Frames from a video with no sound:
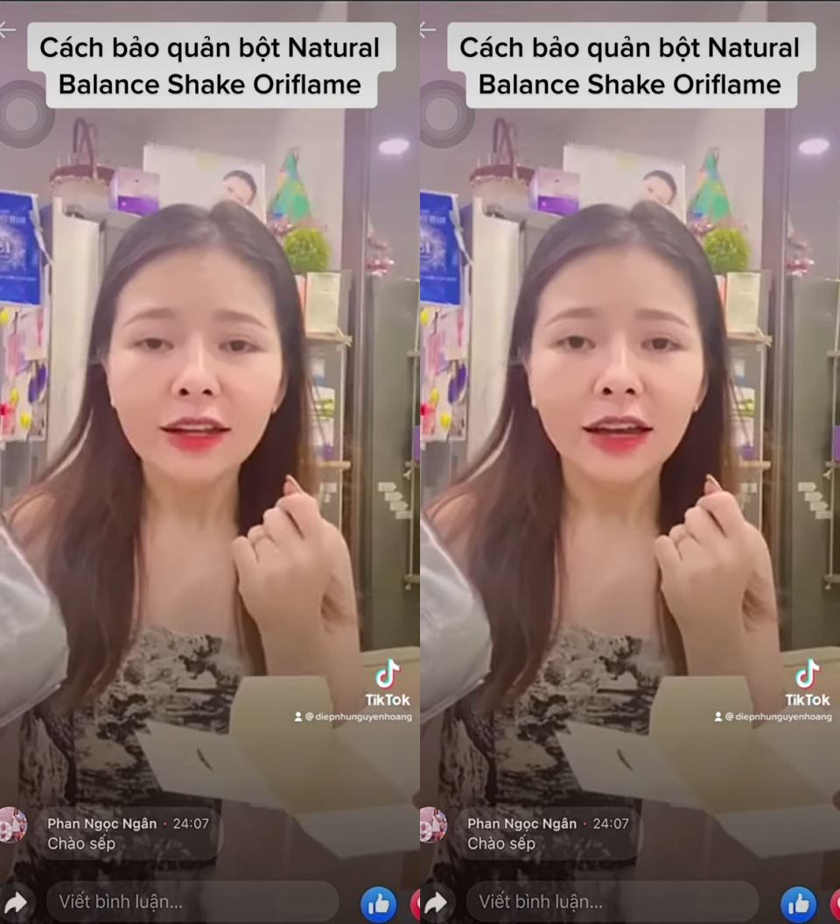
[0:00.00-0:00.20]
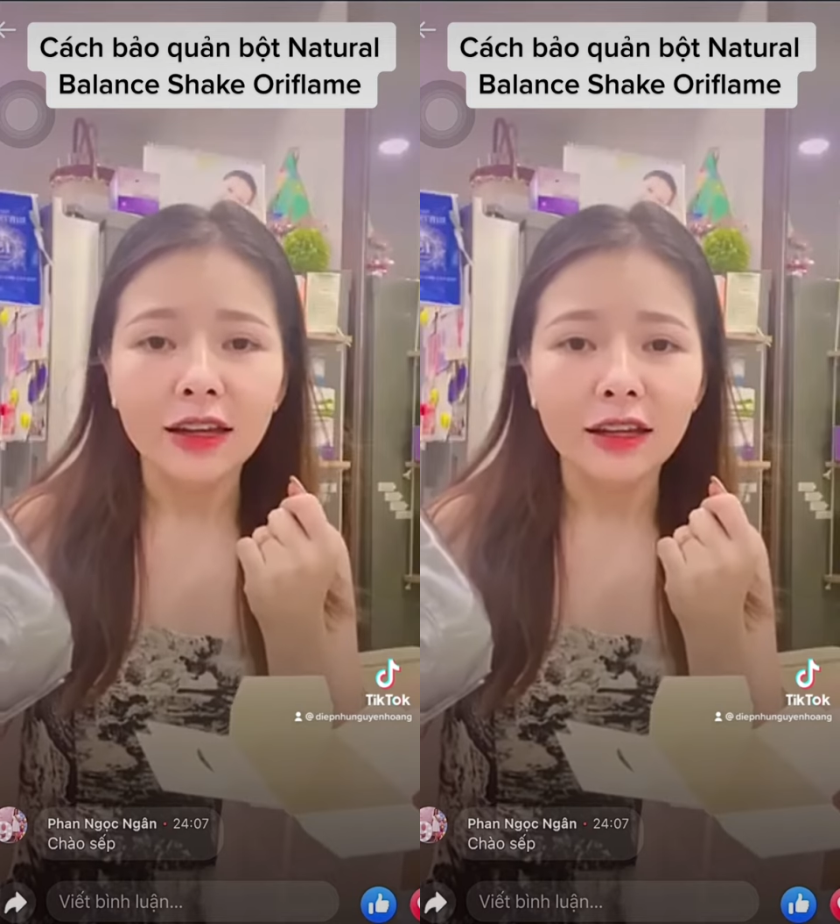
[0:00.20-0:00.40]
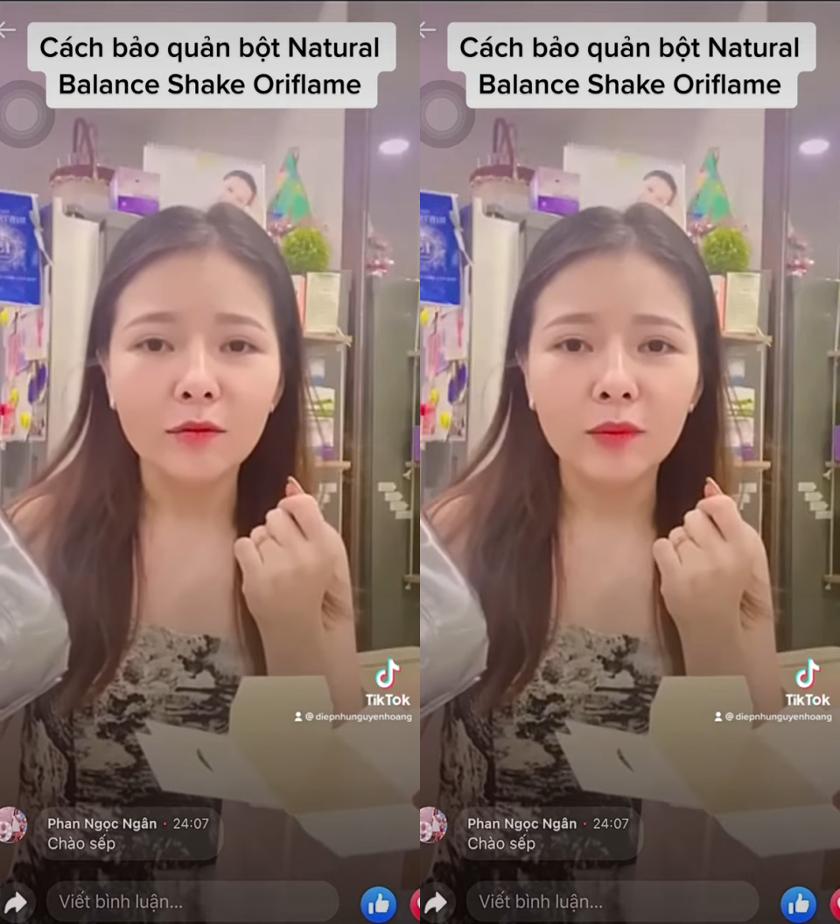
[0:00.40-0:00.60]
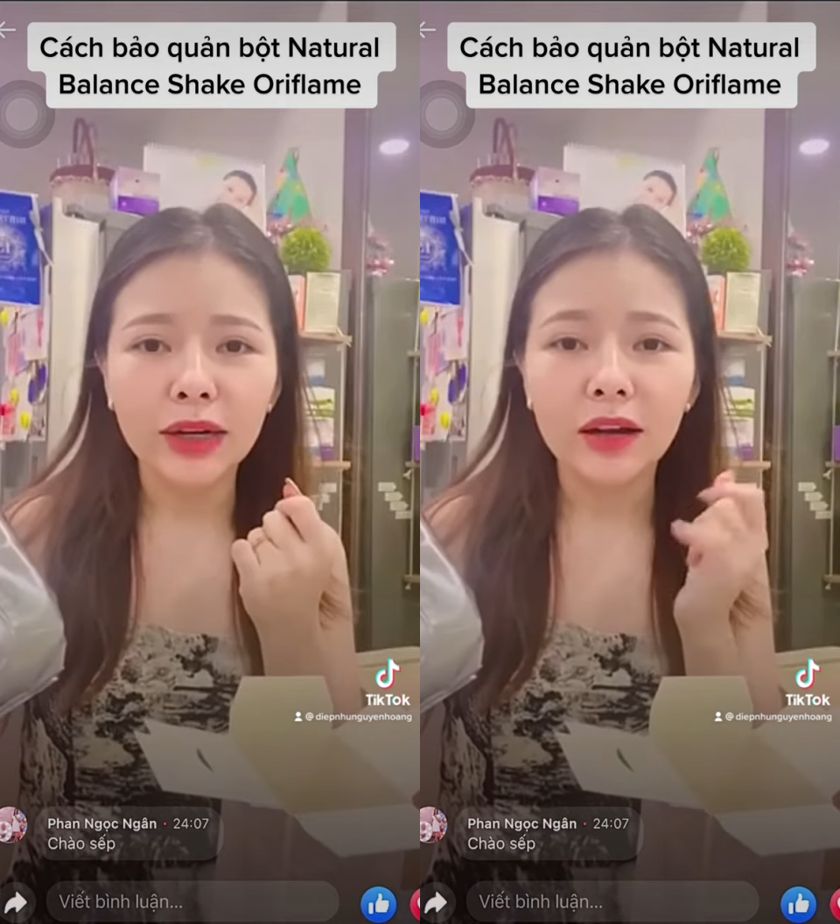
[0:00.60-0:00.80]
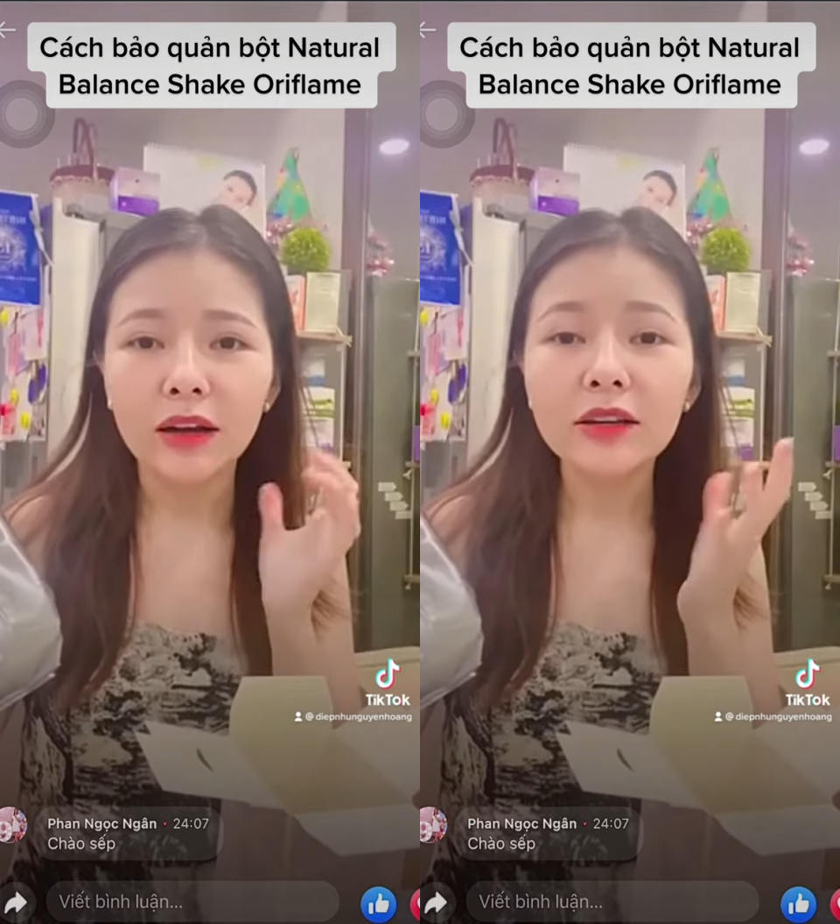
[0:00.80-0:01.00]
thì
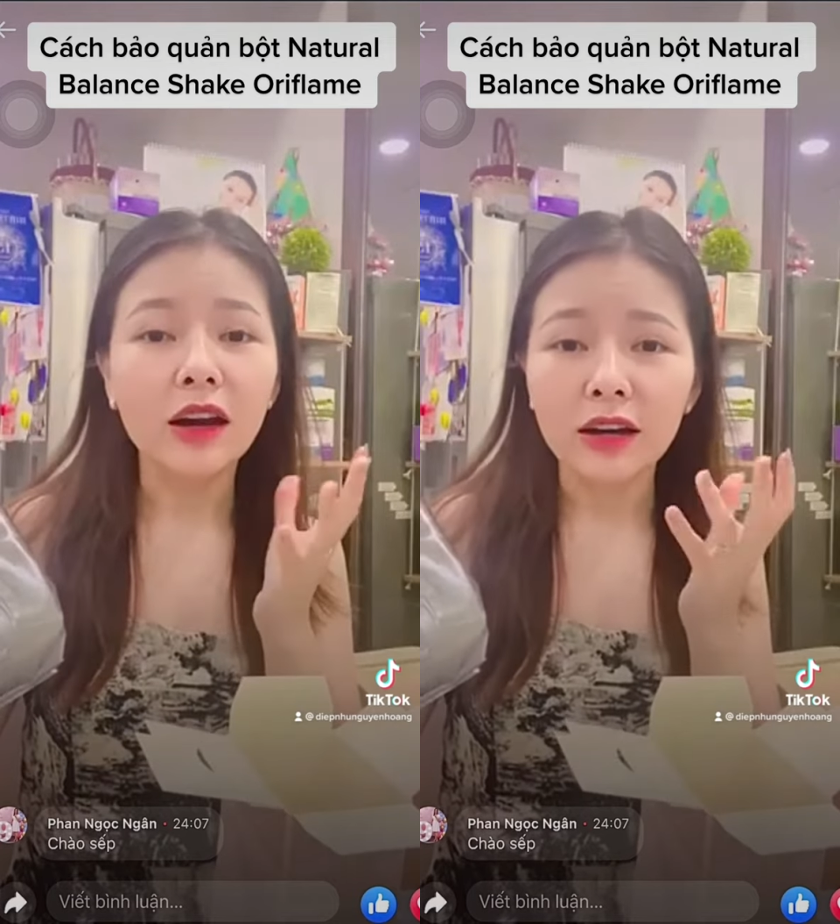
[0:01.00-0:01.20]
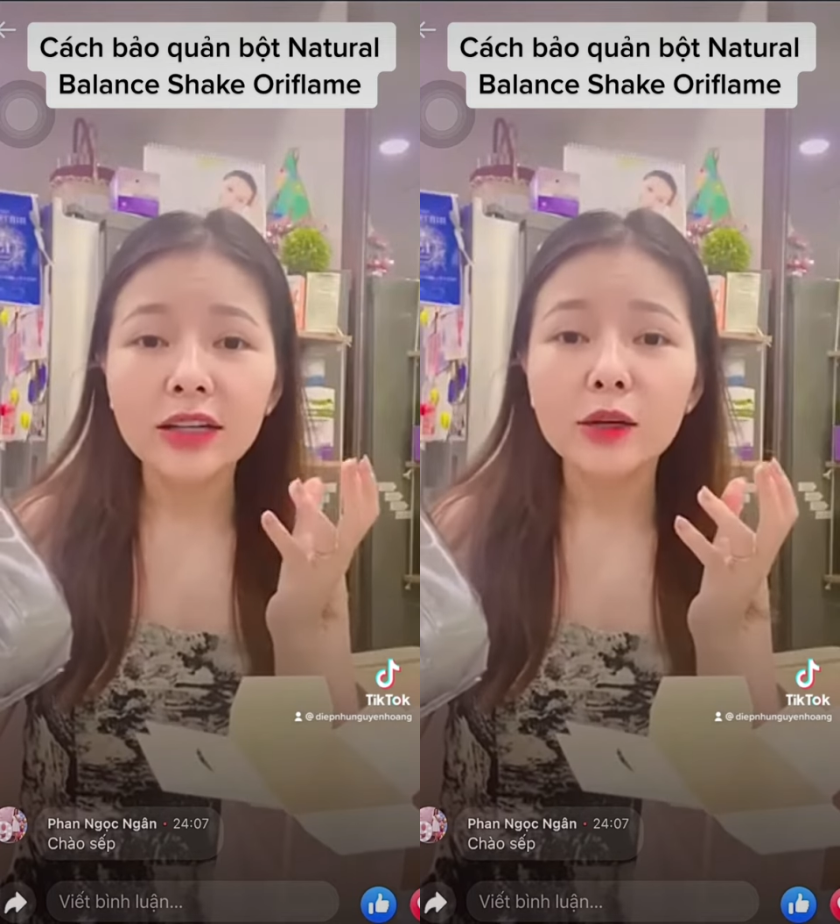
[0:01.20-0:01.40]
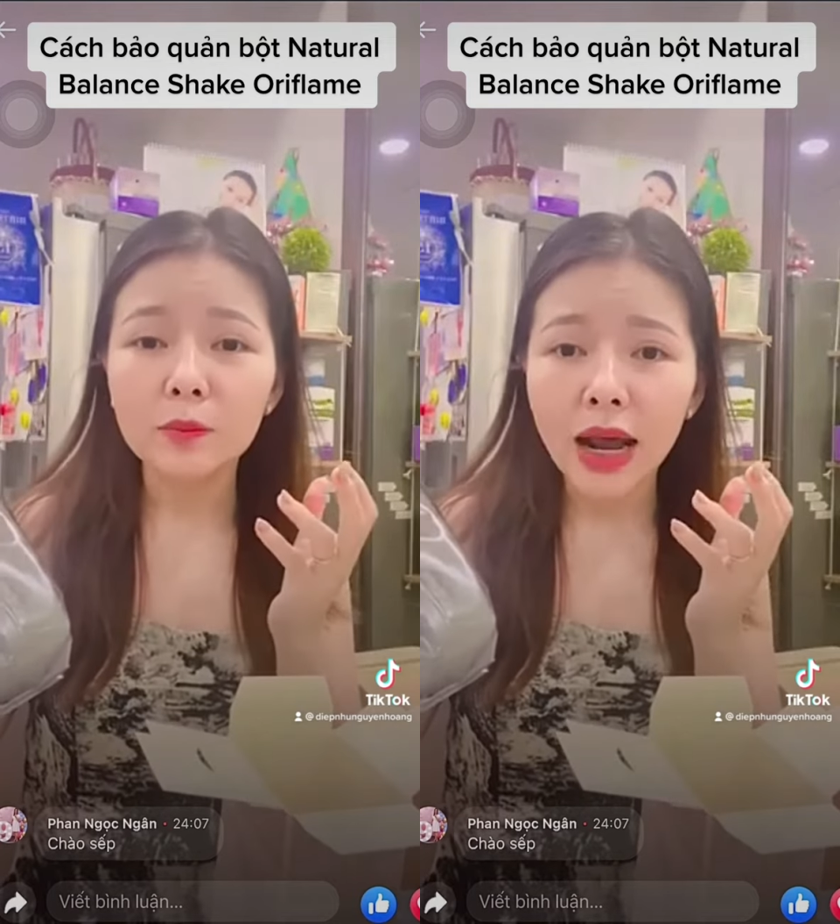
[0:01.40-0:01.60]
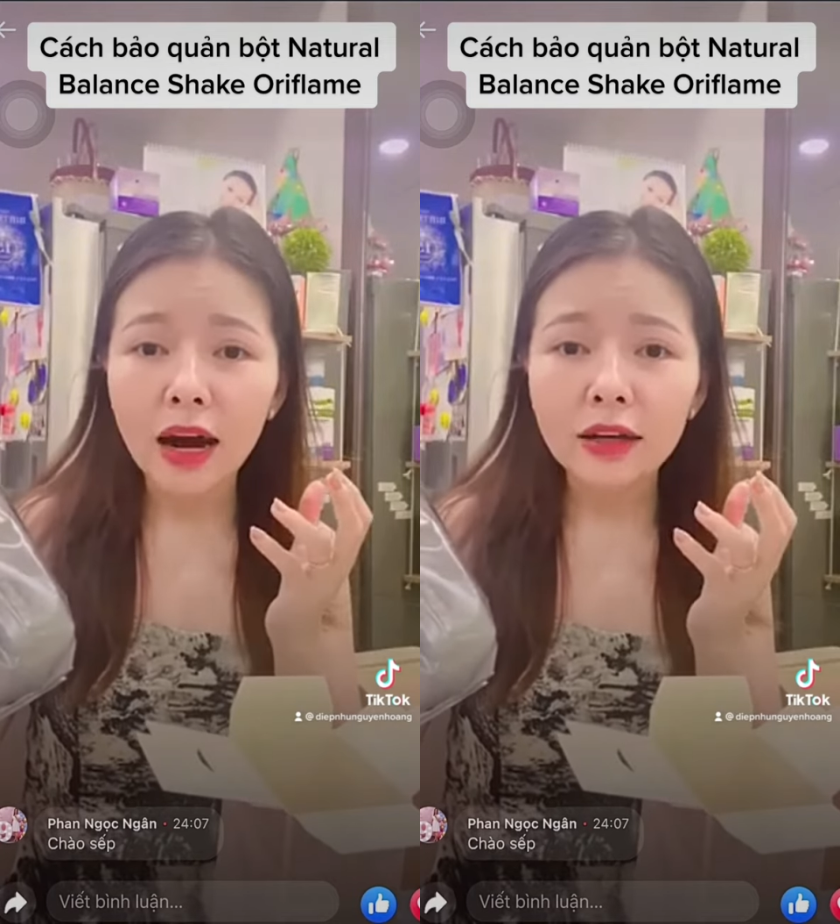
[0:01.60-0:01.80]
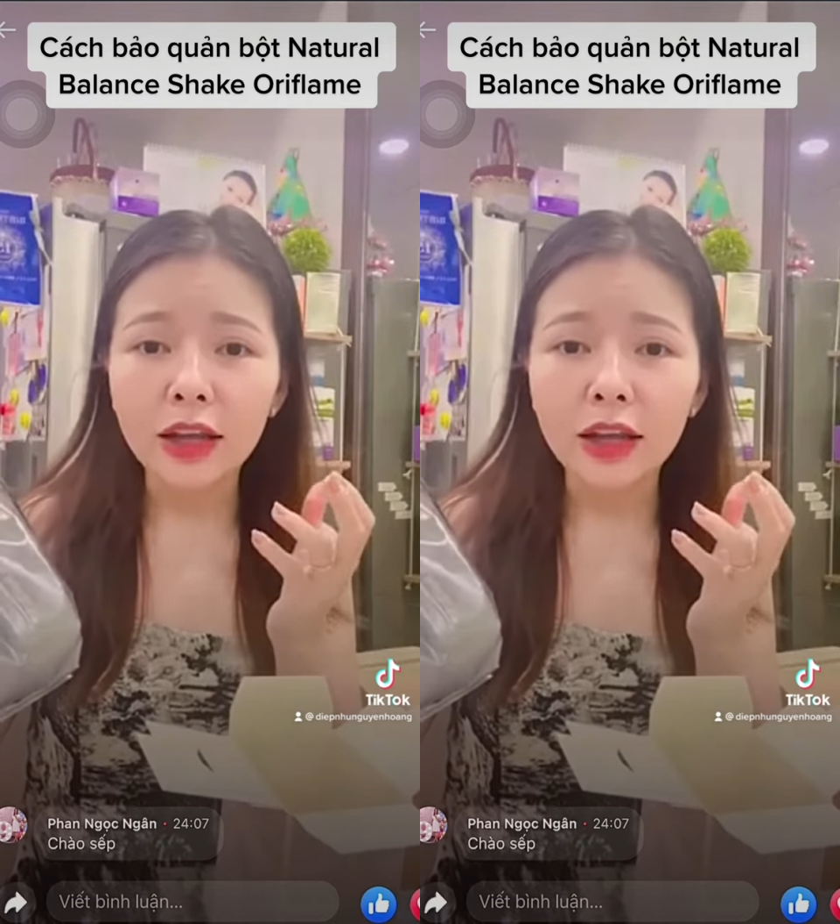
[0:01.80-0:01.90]
mình đừng có đựng ở trong đó